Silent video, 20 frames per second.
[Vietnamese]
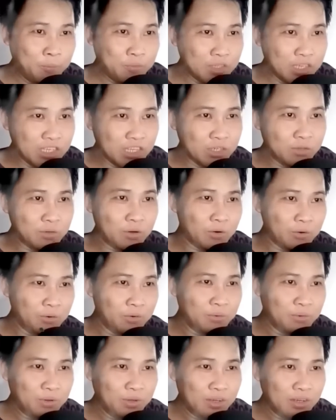Viên tiểu
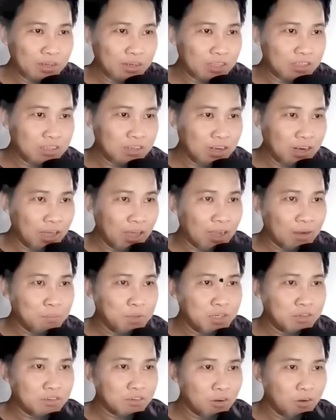hữu, đây chính là
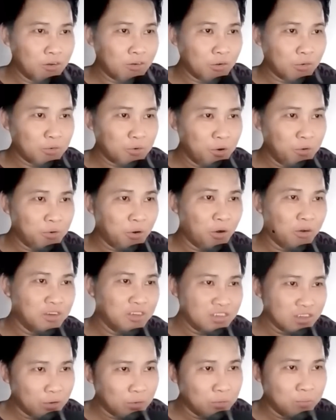biết rõ còn cố hỏi
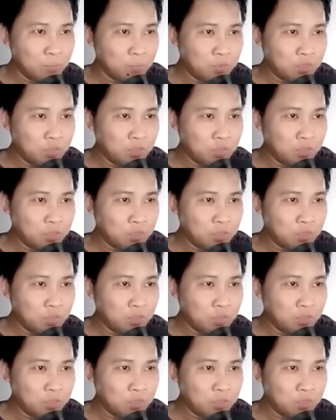sao?